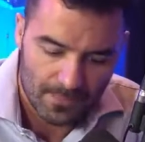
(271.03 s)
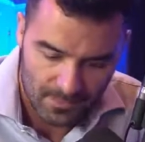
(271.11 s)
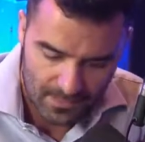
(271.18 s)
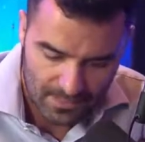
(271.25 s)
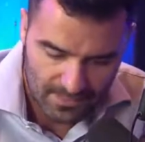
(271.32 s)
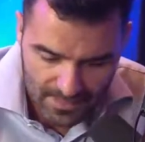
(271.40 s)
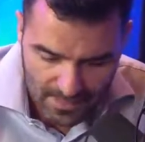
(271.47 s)

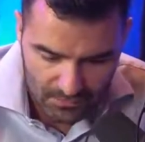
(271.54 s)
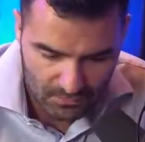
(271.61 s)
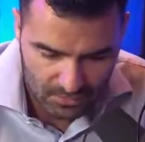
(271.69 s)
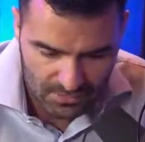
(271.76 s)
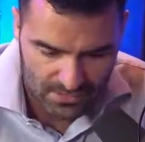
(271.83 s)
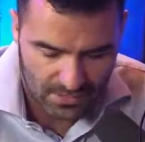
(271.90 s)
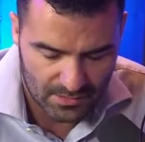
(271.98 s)
A ideia
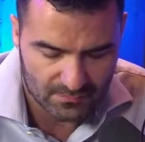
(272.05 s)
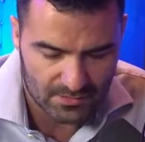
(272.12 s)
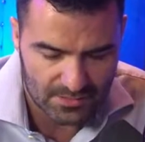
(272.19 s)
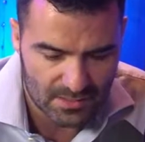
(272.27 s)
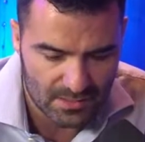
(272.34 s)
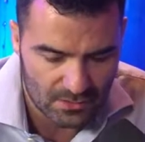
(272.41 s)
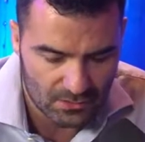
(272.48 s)
nossa era
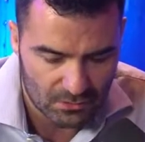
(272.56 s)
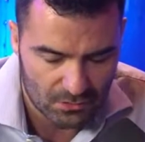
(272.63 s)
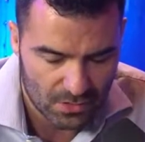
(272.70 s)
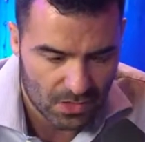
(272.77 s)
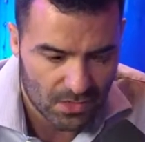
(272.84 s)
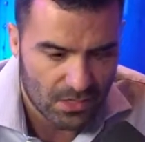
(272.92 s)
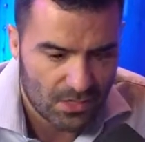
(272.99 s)
fazer isso.
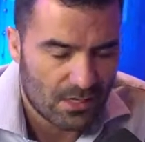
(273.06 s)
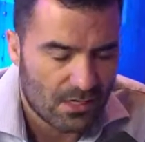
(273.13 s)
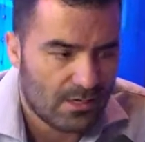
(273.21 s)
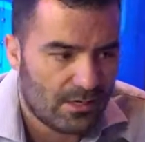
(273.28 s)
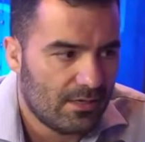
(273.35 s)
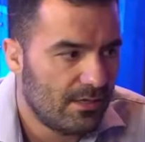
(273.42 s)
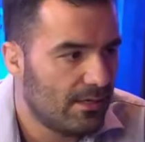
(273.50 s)

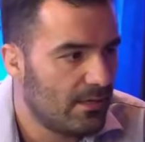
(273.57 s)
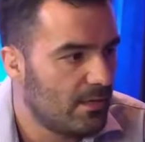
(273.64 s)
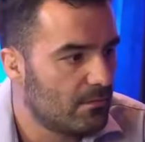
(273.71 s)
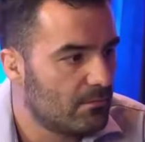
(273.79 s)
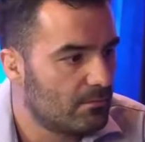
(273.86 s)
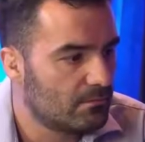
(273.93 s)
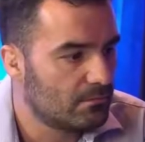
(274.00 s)

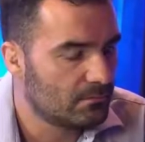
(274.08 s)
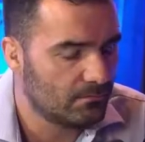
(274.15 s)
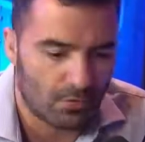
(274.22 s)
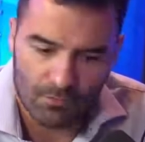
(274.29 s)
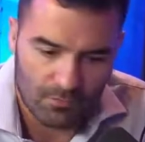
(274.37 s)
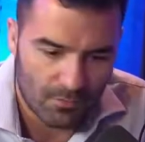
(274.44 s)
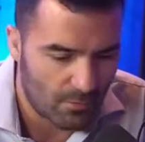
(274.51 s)
E
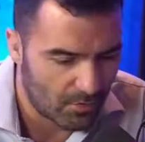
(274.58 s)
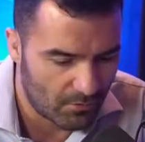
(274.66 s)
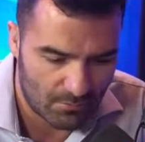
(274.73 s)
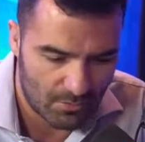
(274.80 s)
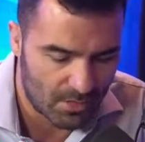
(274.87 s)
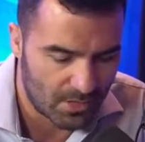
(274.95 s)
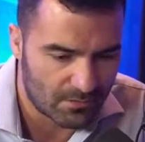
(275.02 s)
Bom, vambora,
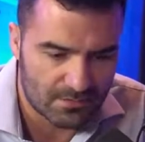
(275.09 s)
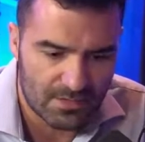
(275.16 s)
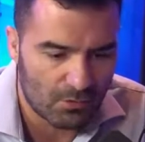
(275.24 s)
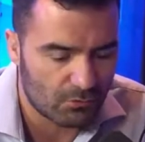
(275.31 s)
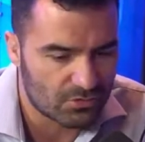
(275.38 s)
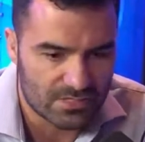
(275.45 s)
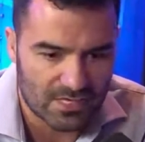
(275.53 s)
vambora.
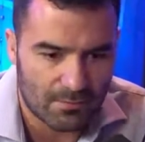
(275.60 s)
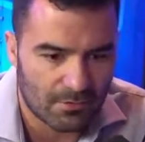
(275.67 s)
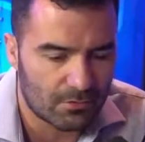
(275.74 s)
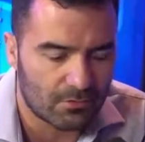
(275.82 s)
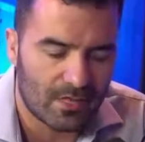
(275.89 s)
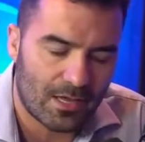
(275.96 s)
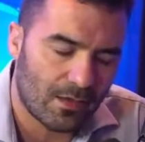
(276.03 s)
Deu
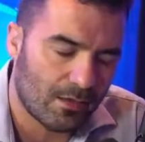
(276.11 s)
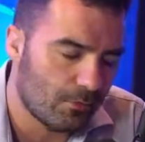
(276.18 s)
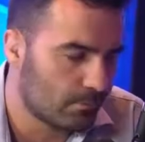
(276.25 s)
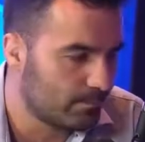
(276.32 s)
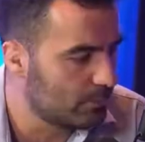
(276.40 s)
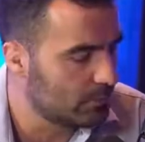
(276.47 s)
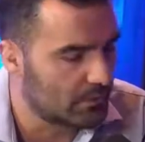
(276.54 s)
sábado lá, eu,
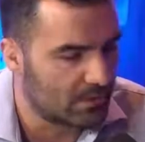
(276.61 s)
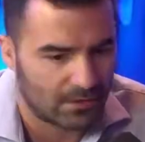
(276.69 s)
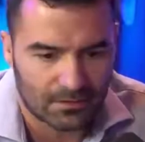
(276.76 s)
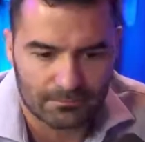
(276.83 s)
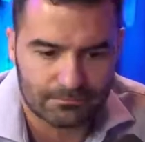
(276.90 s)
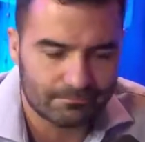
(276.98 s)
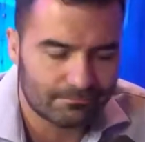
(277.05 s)

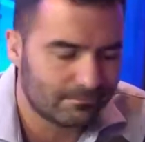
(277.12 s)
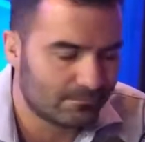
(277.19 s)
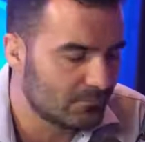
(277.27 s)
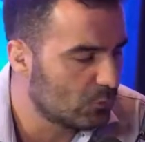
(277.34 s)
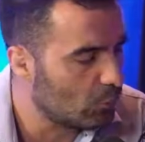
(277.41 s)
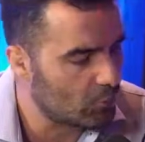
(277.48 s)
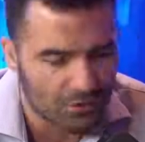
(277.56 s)
puta,
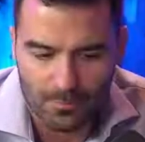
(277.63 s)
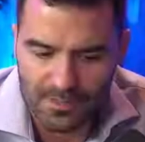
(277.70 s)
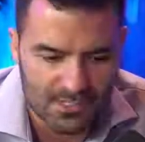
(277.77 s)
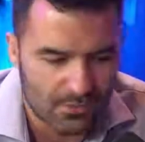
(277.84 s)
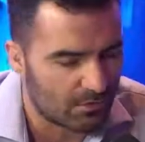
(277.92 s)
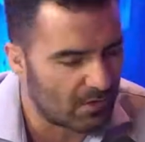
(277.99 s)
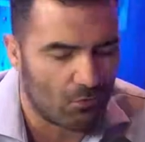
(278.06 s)
não consigo
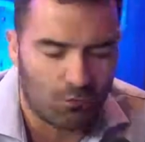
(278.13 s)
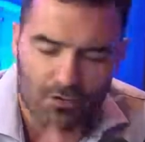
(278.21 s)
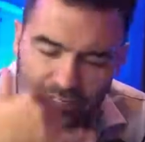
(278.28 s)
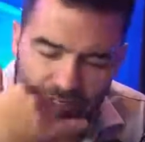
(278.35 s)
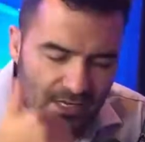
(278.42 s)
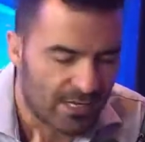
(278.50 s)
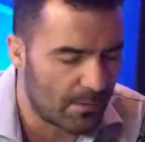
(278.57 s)
pensar em outra
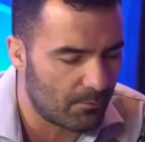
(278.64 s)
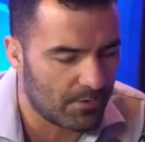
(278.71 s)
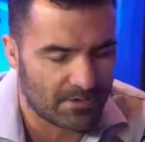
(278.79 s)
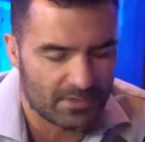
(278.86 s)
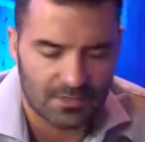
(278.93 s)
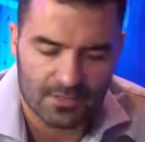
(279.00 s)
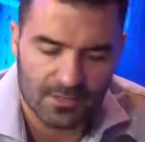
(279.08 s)
coisa. Liguei pro
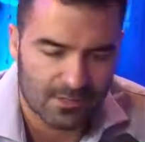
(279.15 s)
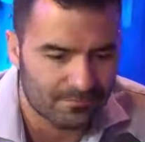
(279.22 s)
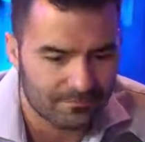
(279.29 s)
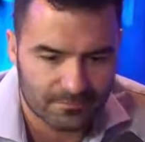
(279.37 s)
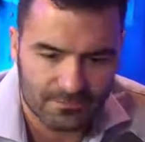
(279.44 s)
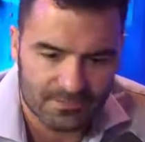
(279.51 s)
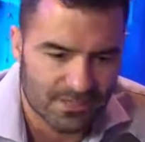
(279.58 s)
Renan, Renan,
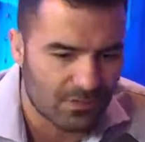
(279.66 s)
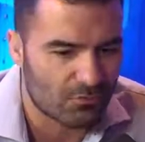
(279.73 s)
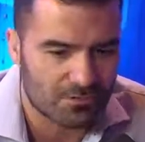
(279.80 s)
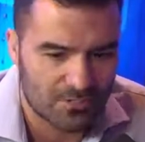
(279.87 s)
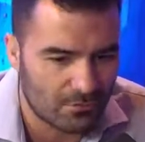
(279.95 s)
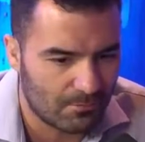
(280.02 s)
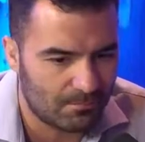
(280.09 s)
você tá
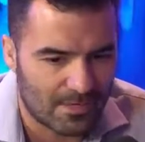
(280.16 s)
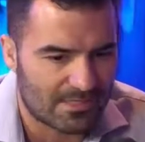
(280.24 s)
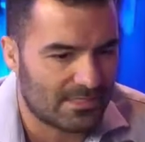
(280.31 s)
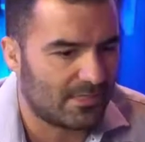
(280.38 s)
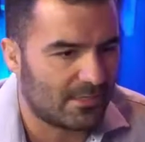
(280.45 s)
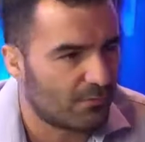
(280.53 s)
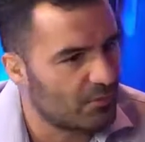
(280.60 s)
conseguindo
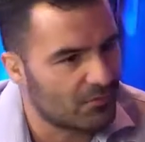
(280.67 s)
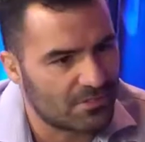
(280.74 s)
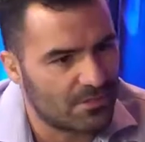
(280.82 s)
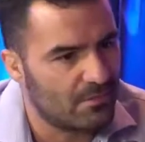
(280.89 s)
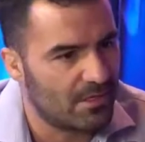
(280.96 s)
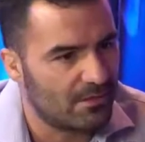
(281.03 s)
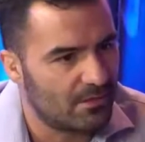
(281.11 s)
passar teu final de
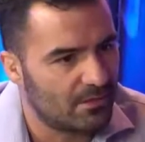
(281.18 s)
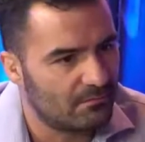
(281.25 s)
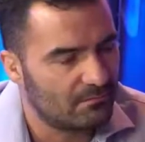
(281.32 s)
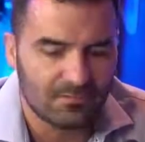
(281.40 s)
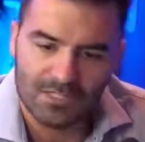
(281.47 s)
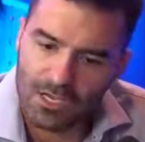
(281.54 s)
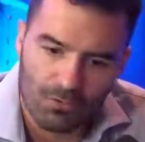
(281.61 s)
semana?
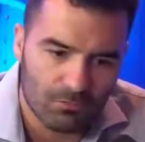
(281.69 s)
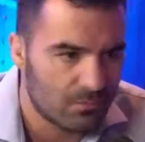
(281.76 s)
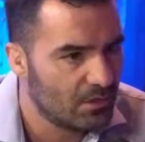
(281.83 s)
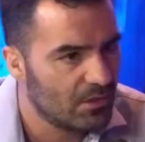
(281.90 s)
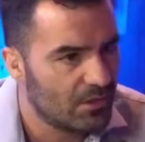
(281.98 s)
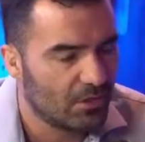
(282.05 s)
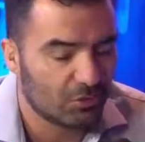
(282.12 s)
Não.
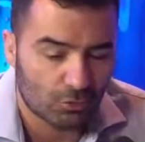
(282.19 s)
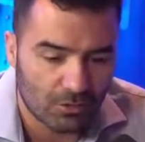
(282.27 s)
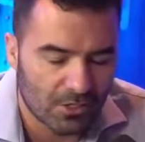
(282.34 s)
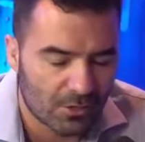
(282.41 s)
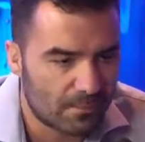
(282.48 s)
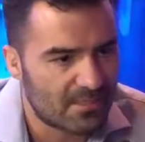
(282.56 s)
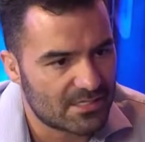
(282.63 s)
Eu tô
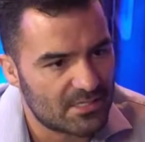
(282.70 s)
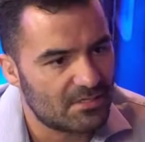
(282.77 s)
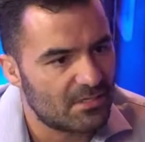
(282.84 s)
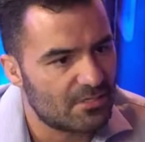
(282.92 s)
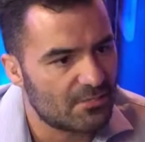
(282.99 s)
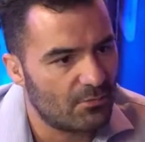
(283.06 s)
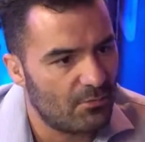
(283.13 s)
olhando passagem
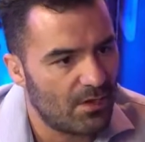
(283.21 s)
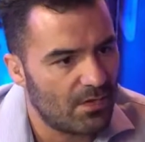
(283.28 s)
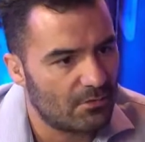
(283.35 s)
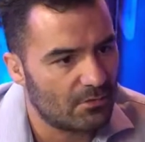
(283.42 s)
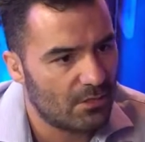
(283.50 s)
nesse momento.